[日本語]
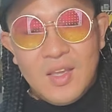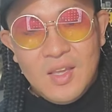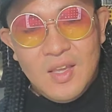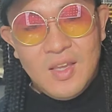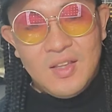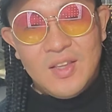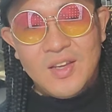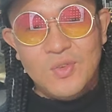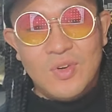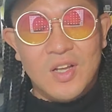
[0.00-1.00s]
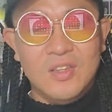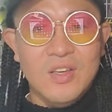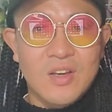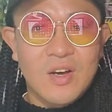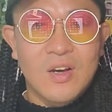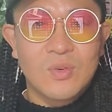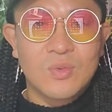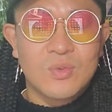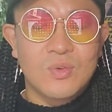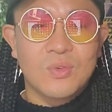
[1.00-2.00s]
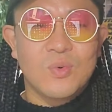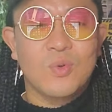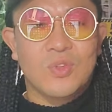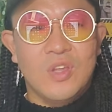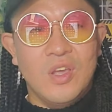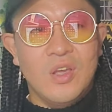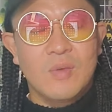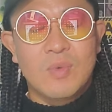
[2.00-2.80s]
えー、だけど、型やアルコールの方って、